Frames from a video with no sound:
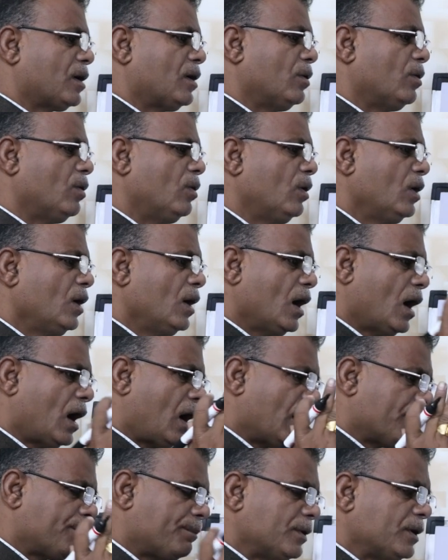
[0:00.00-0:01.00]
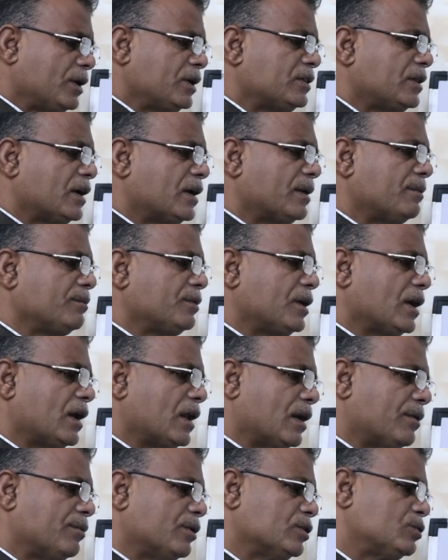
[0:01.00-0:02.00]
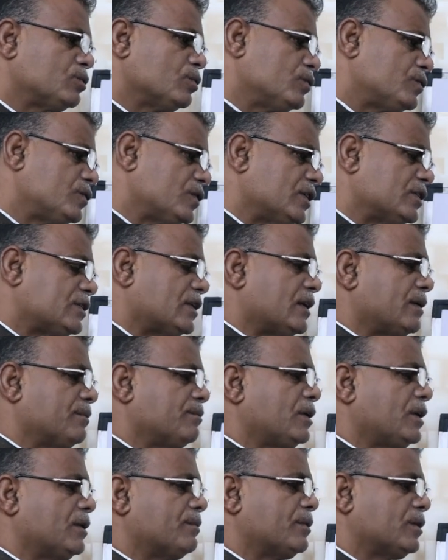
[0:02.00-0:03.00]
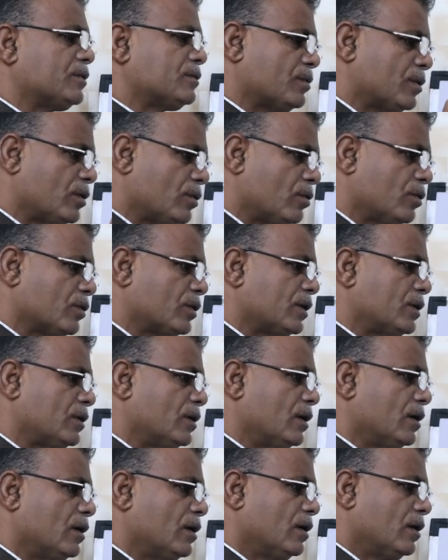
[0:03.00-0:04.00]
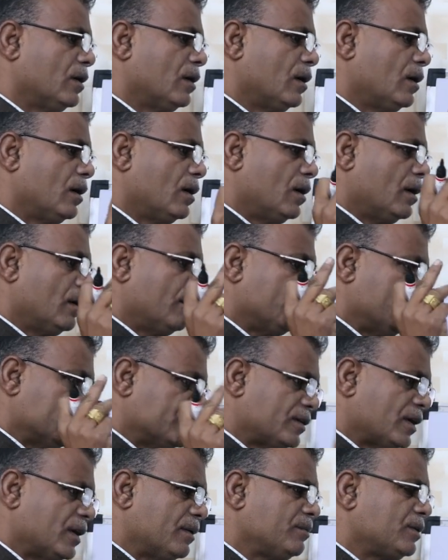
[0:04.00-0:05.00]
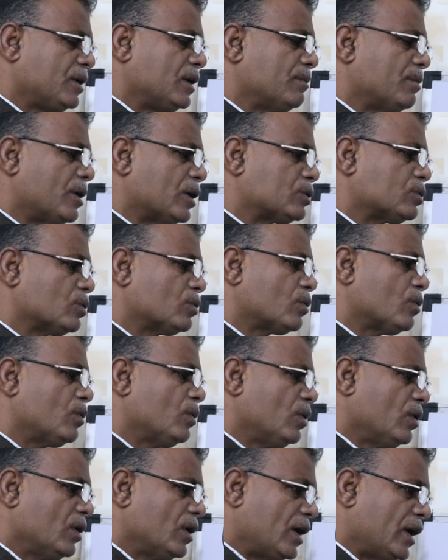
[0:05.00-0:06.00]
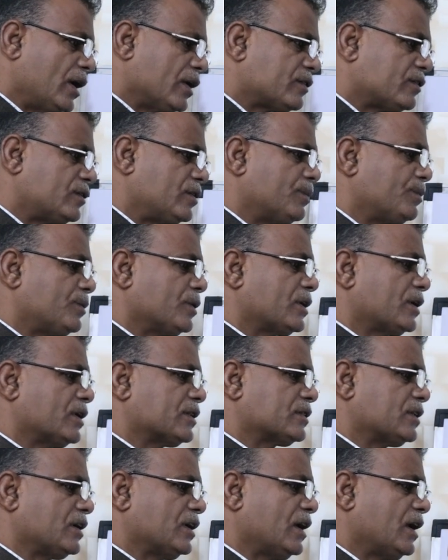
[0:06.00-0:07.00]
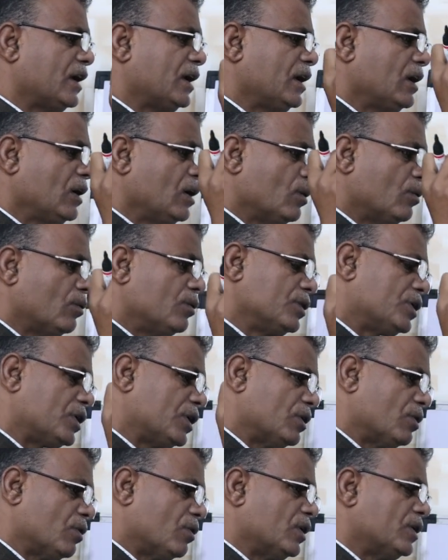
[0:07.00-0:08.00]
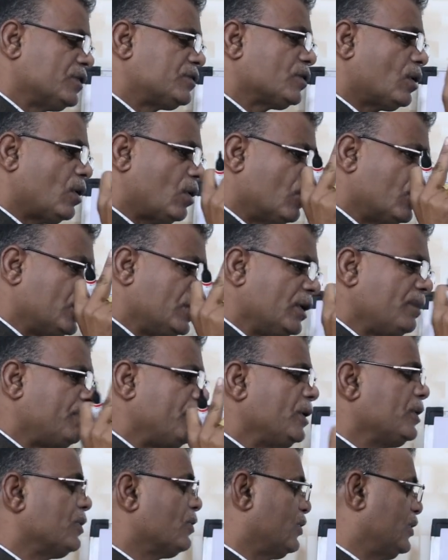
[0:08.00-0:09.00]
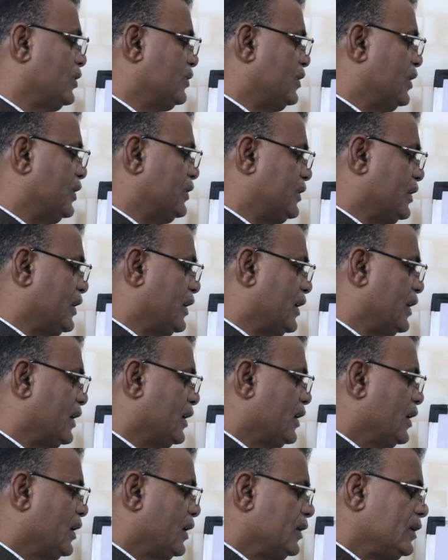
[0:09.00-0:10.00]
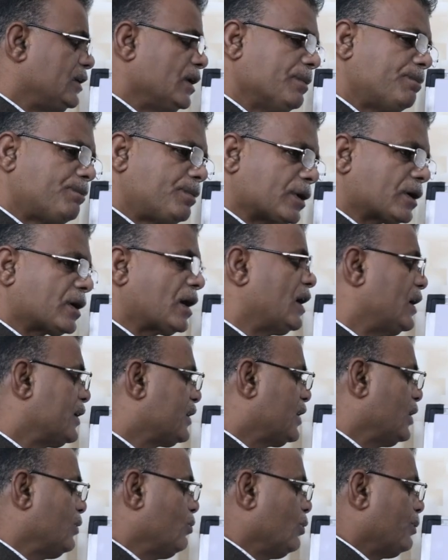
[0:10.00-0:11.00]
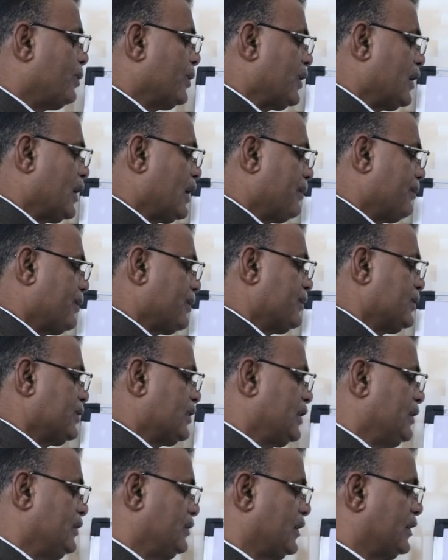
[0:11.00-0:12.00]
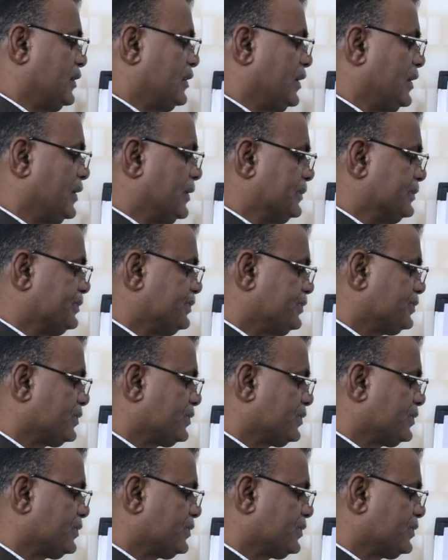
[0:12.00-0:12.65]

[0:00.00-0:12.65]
का हो अपने धर्म के अलावा दूसरे धर्म के मजहबों के मजहब की बातों को एक्सेप्ट करते हैं उनकी नॉलेज और डीपली नॉलेज लेते हैं ये प्रकार के ऊपर यहां पर बताई जाती है